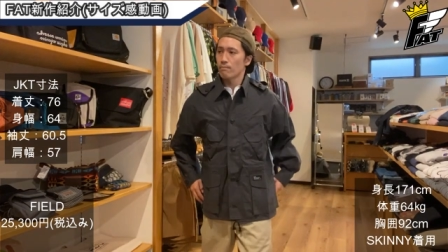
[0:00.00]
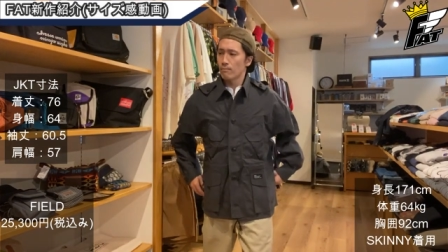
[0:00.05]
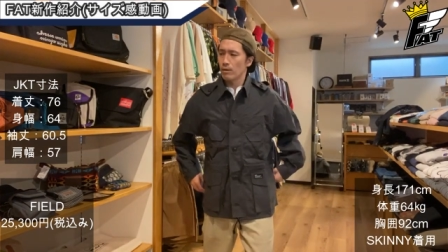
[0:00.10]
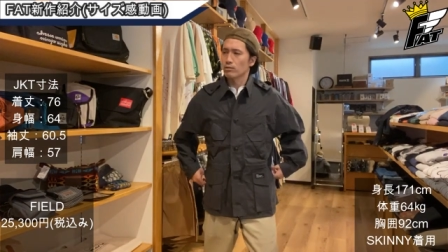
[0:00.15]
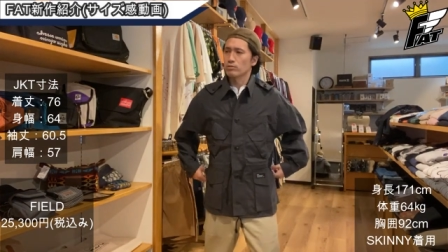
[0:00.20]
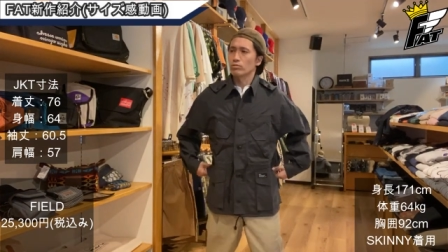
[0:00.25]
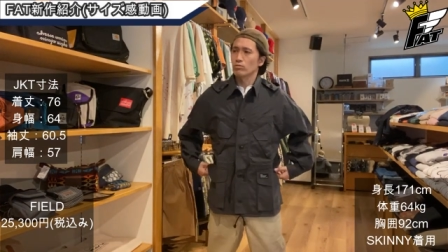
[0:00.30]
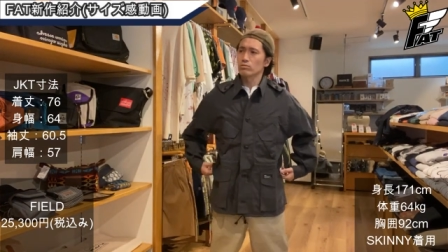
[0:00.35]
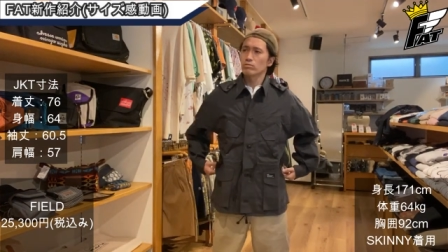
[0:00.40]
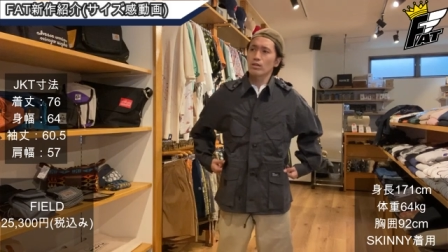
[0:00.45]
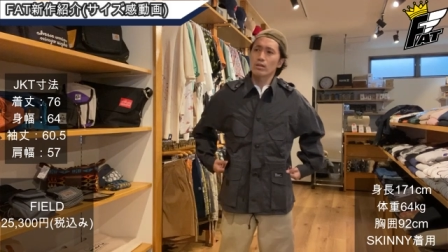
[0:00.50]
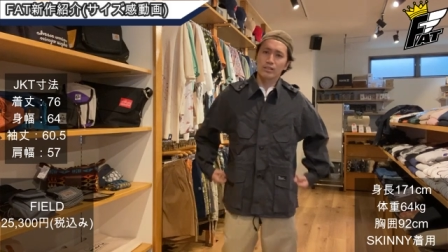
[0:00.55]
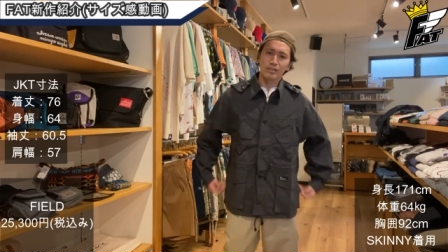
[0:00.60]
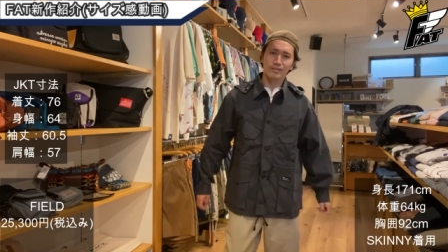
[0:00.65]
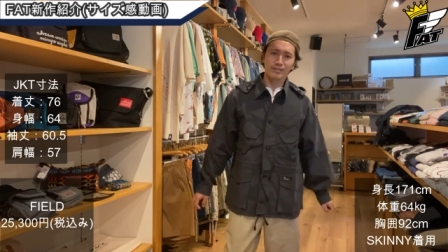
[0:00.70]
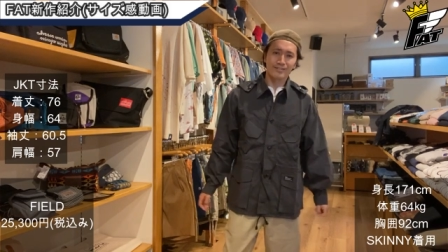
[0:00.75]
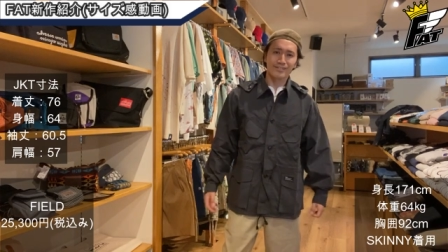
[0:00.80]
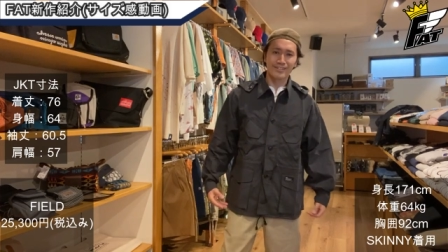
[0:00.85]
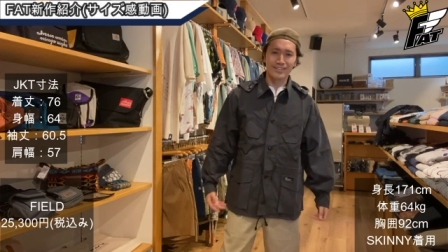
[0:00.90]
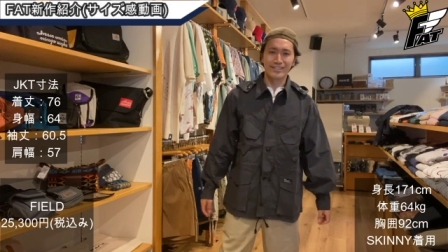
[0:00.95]
まあそんな
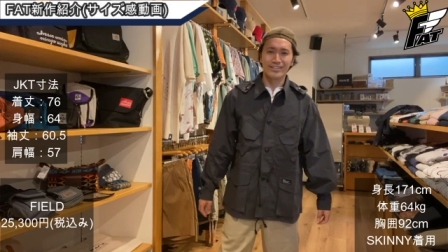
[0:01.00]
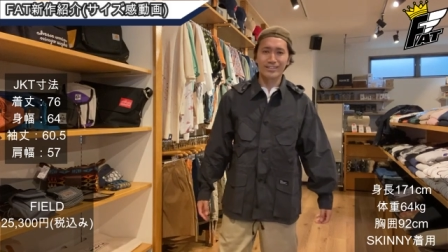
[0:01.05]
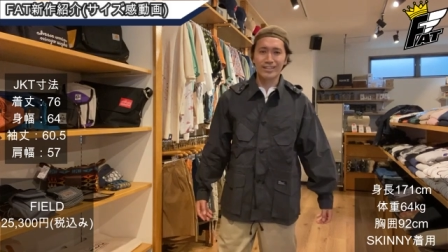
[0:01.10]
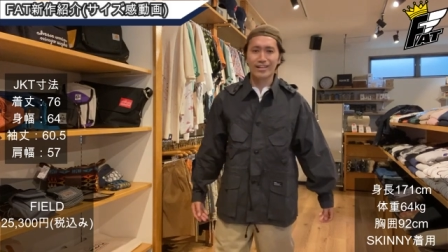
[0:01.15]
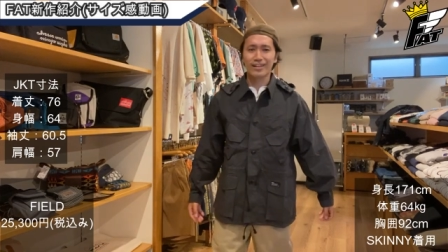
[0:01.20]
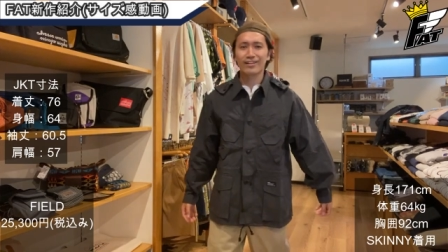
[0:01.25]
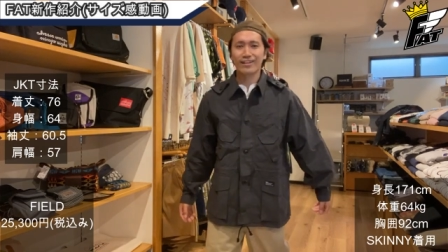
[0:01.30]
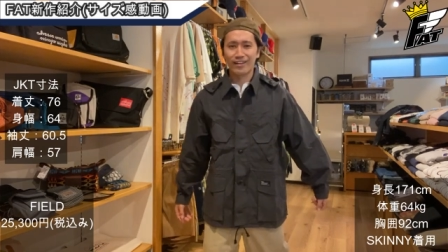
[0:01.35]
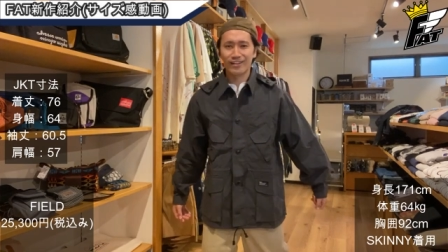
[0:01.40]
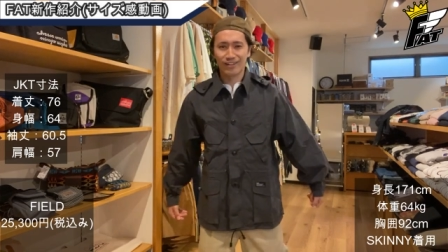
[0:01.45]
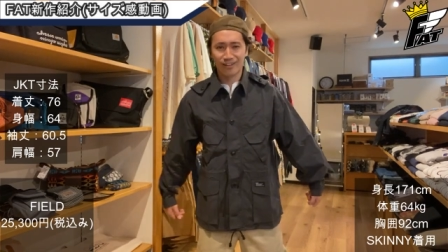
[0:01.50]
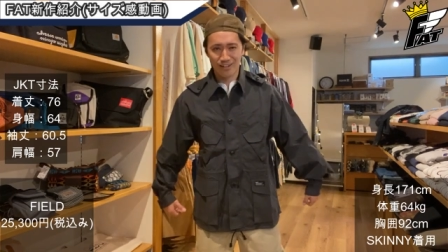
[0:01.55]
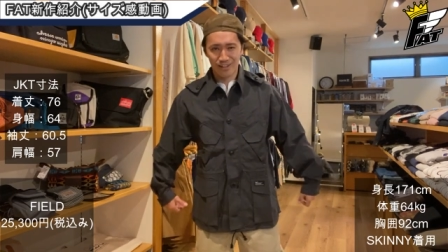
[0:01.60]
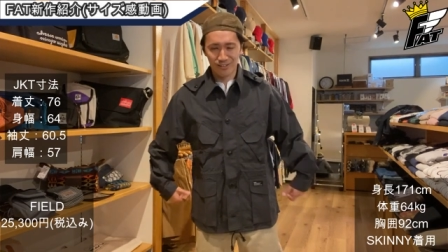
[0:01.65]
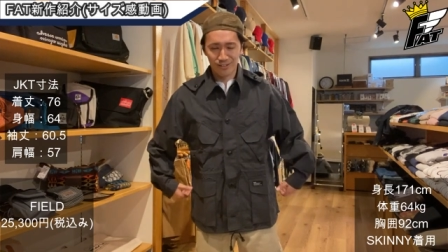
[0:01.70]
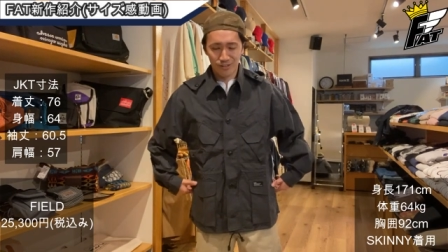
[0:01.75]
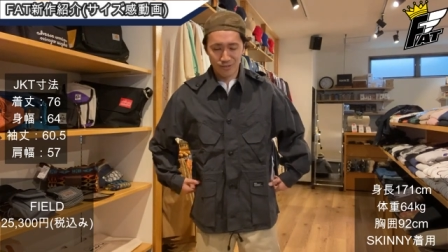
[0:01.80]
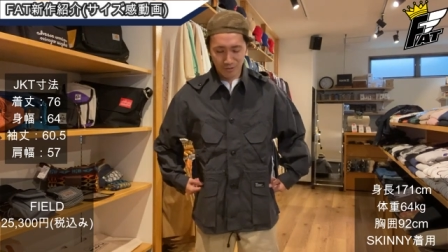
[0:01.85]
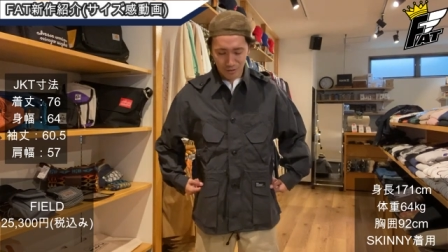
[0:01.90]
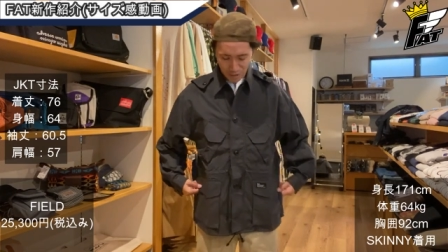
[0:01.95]
に気にならないか
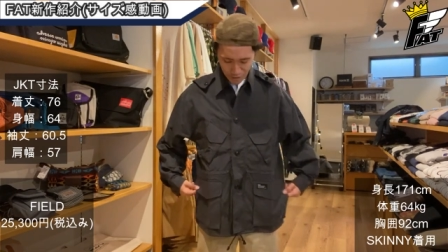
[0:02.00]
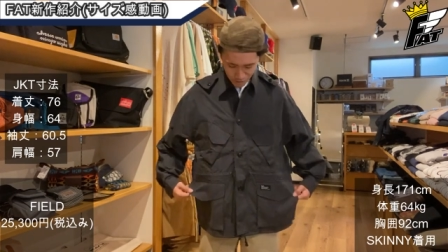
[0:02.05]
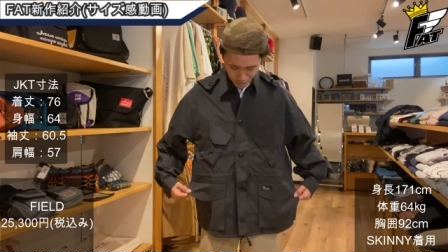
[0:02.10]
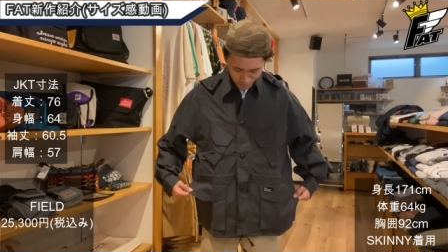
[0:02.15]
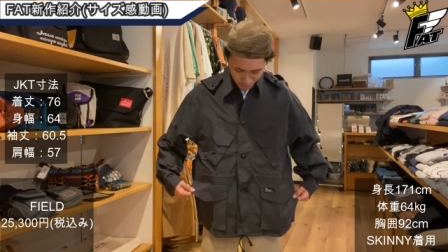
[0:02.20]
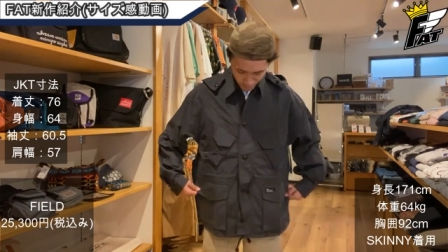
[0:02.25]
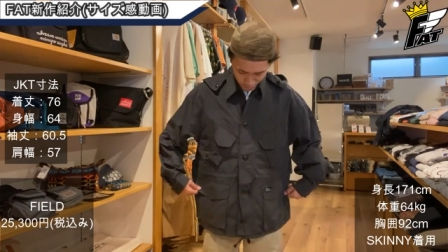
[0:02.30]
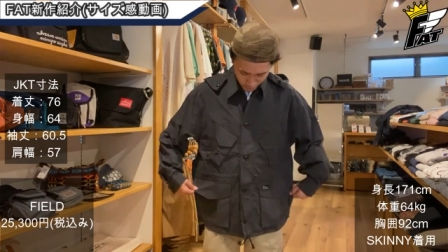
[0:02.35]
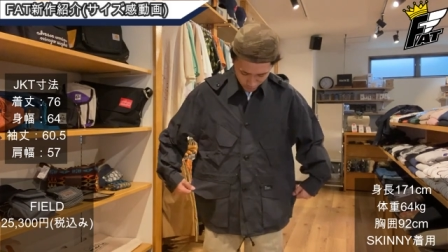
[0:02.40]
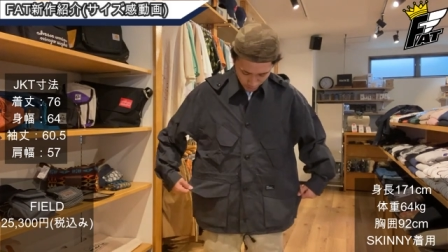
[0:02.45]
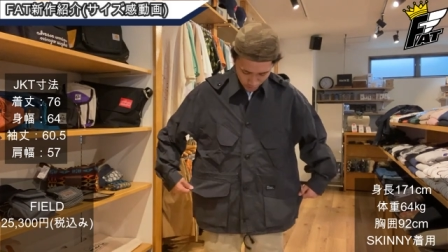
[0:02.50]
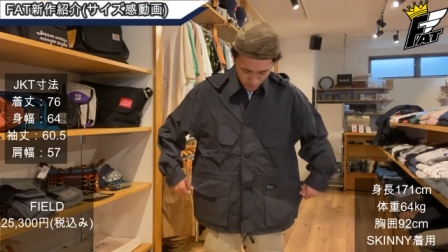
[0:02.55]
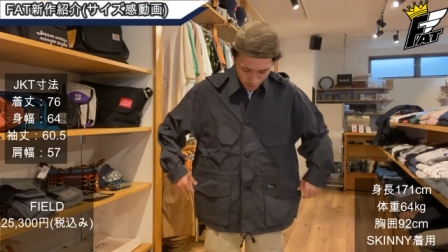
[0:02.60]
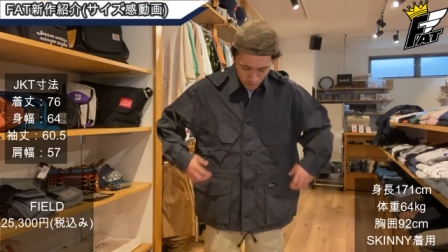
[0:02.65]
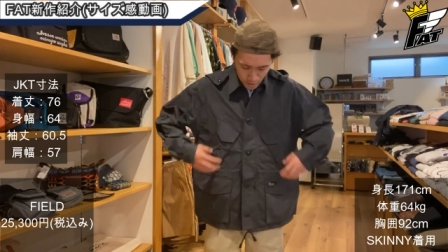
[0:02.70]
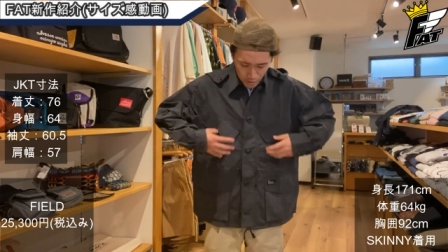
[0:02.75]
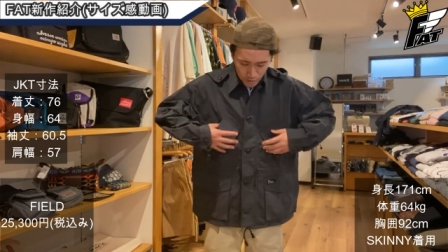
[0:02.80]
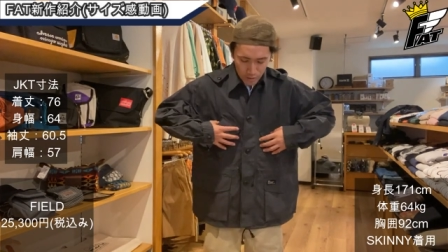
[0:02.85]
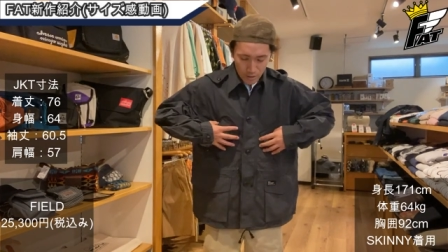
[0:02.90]
なっていう感じですかね。